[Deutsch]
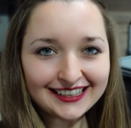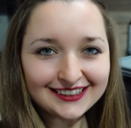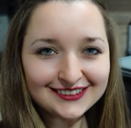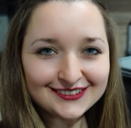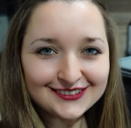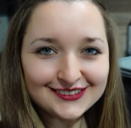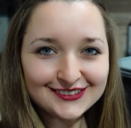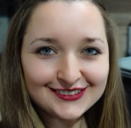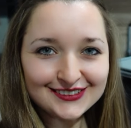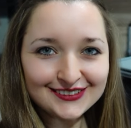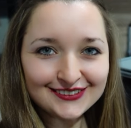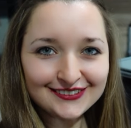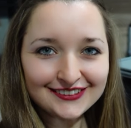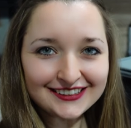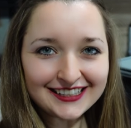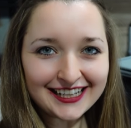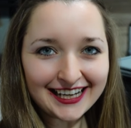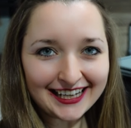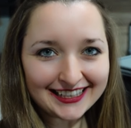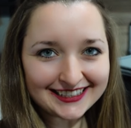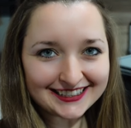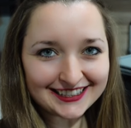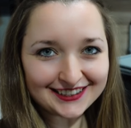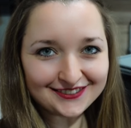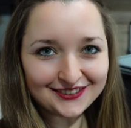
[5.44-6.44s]
Hallo und
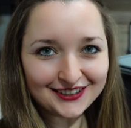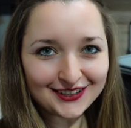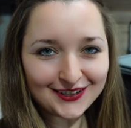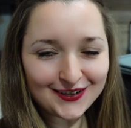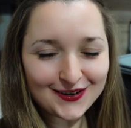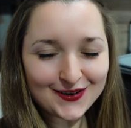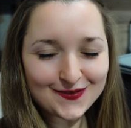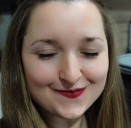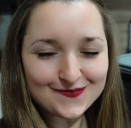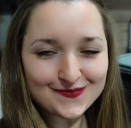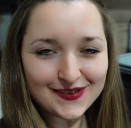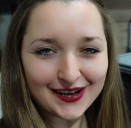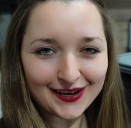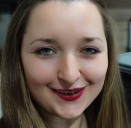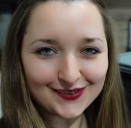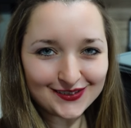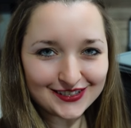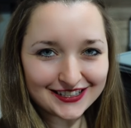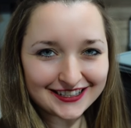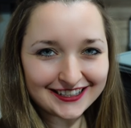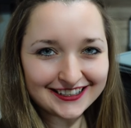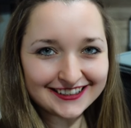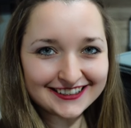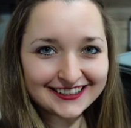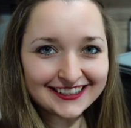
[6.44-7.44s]
herzlich willkommen bei
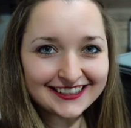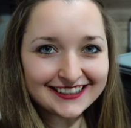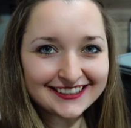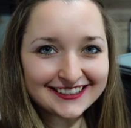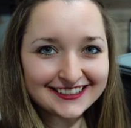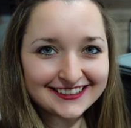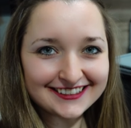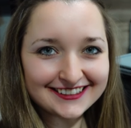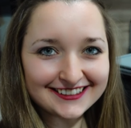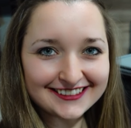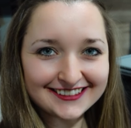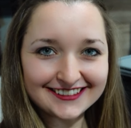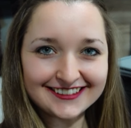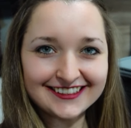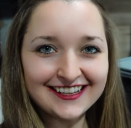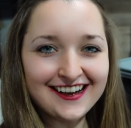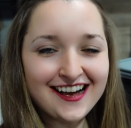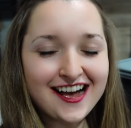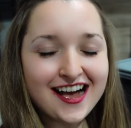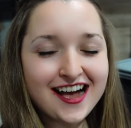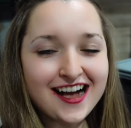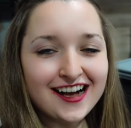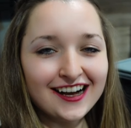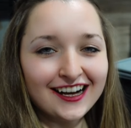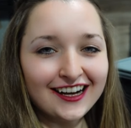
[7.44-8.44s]
Crystal Delicious.
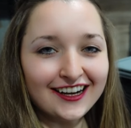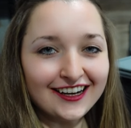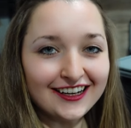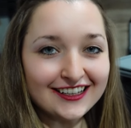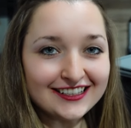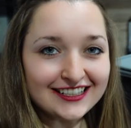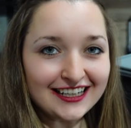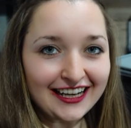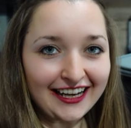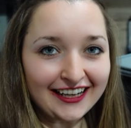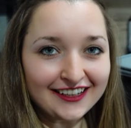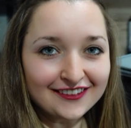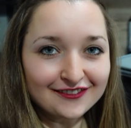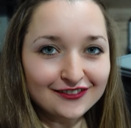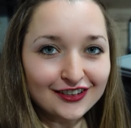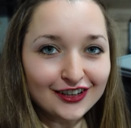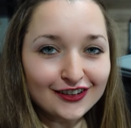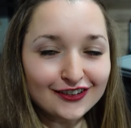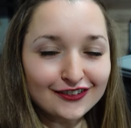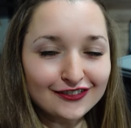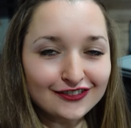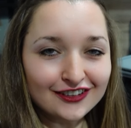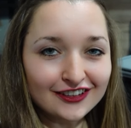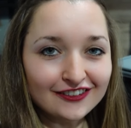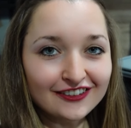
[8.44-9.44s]
Heute eine
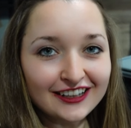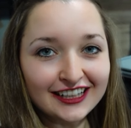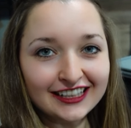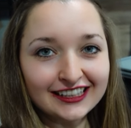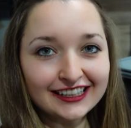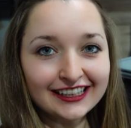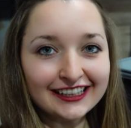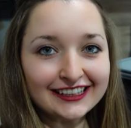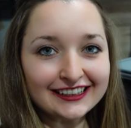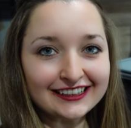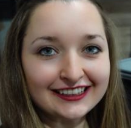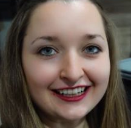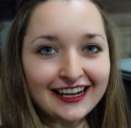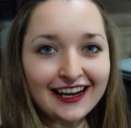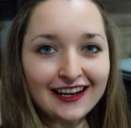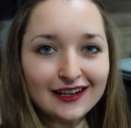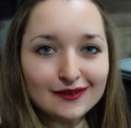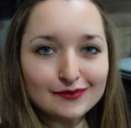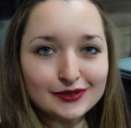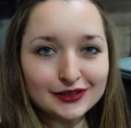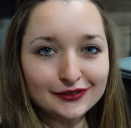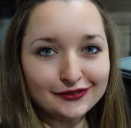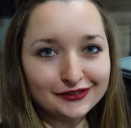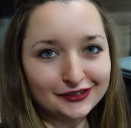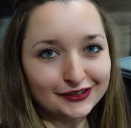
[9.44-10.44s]
Woche vor Weihnachten
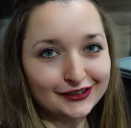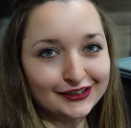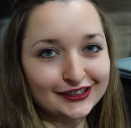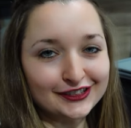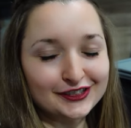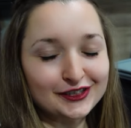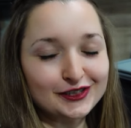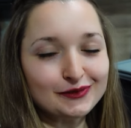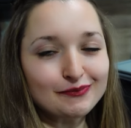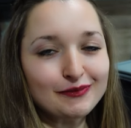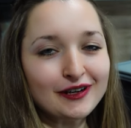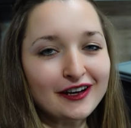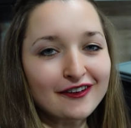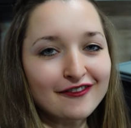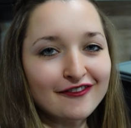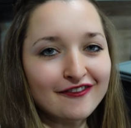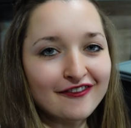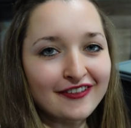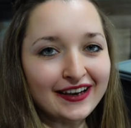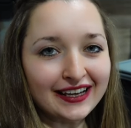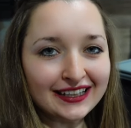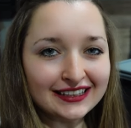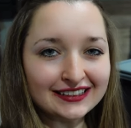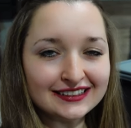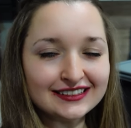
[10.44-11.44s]
habe ich für euch die
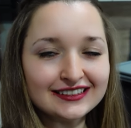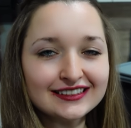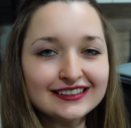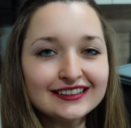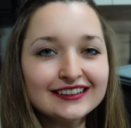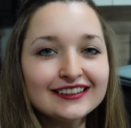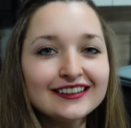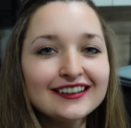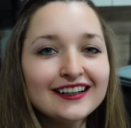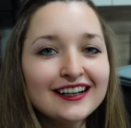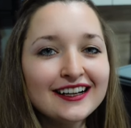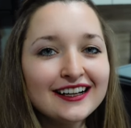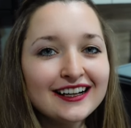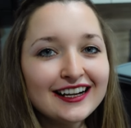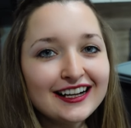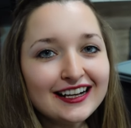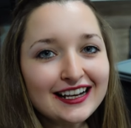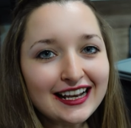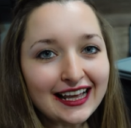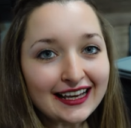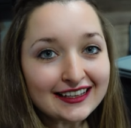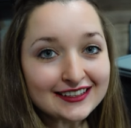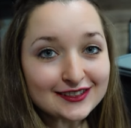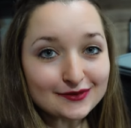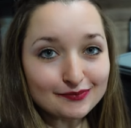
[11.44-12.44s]
perfekte
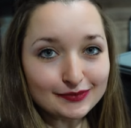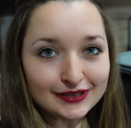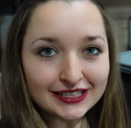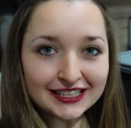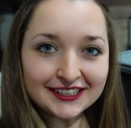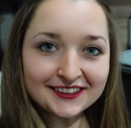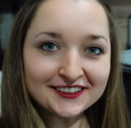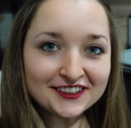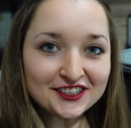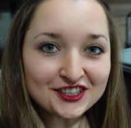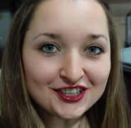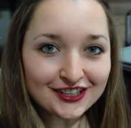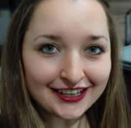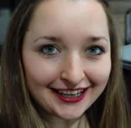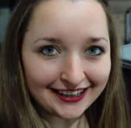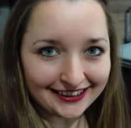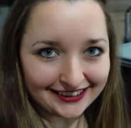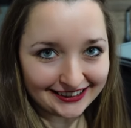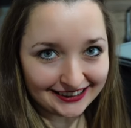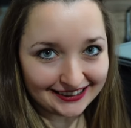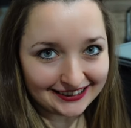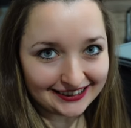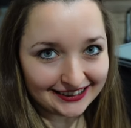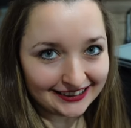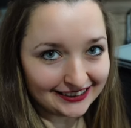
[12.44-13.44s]

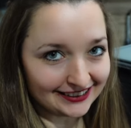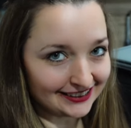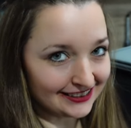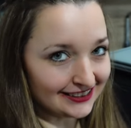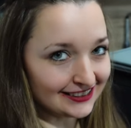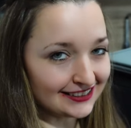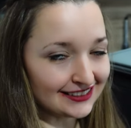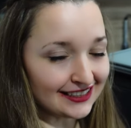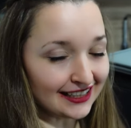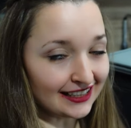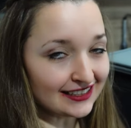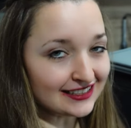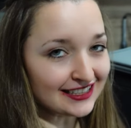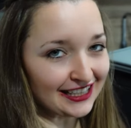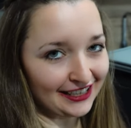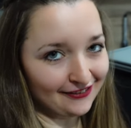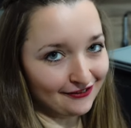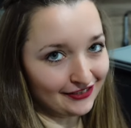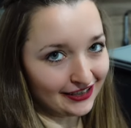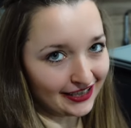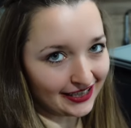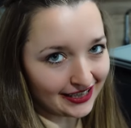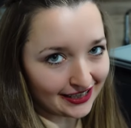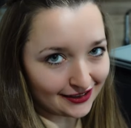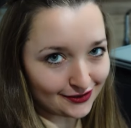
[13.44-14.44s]
Last-Minute-Geschenkidee. Die ist ganz
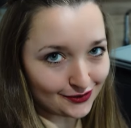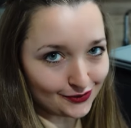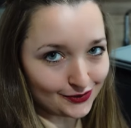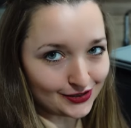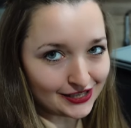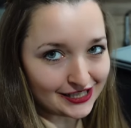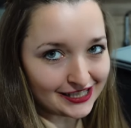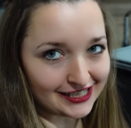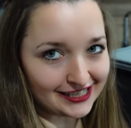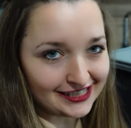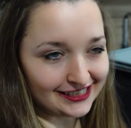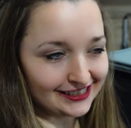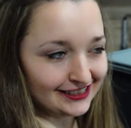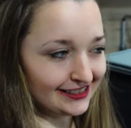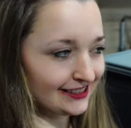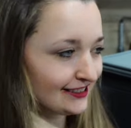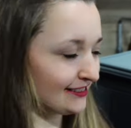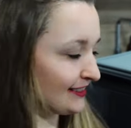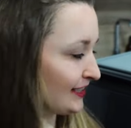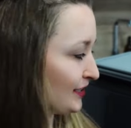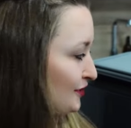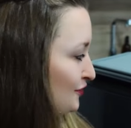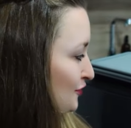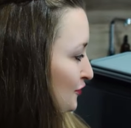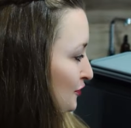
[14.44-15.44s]
einfach herzustellen. Ihr
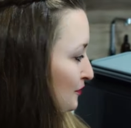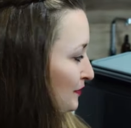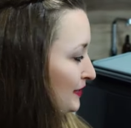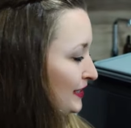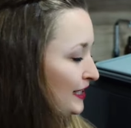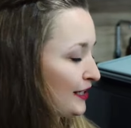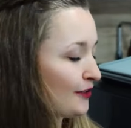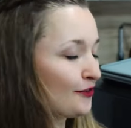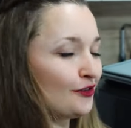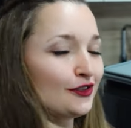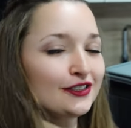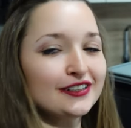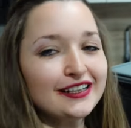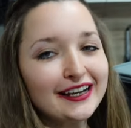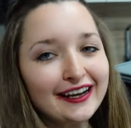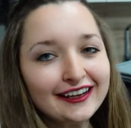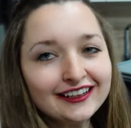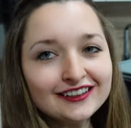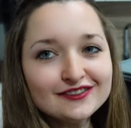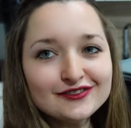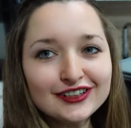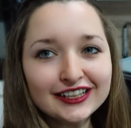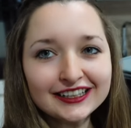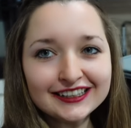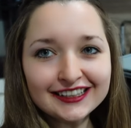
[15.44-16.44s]
seht schon im Hintergrund,
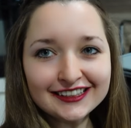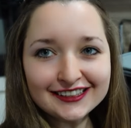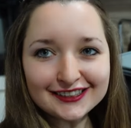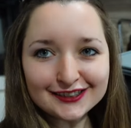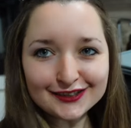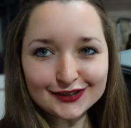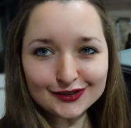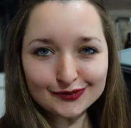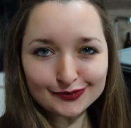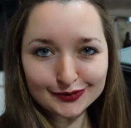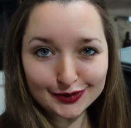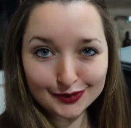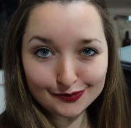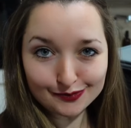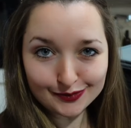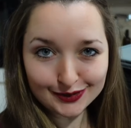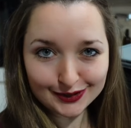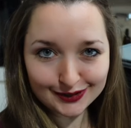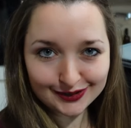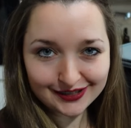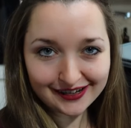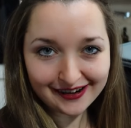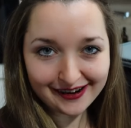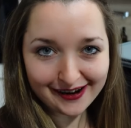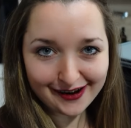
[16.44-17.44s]
eine Variante ist mit
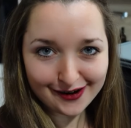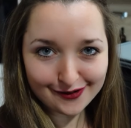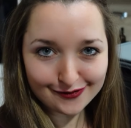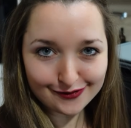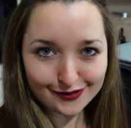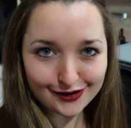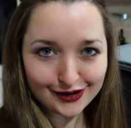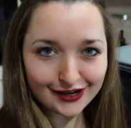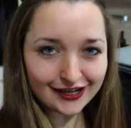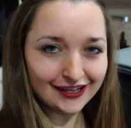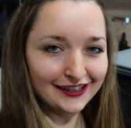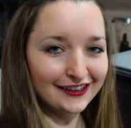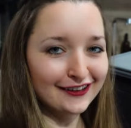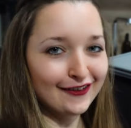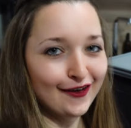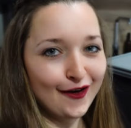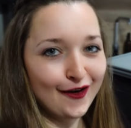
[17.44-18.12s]
Mr. Airfry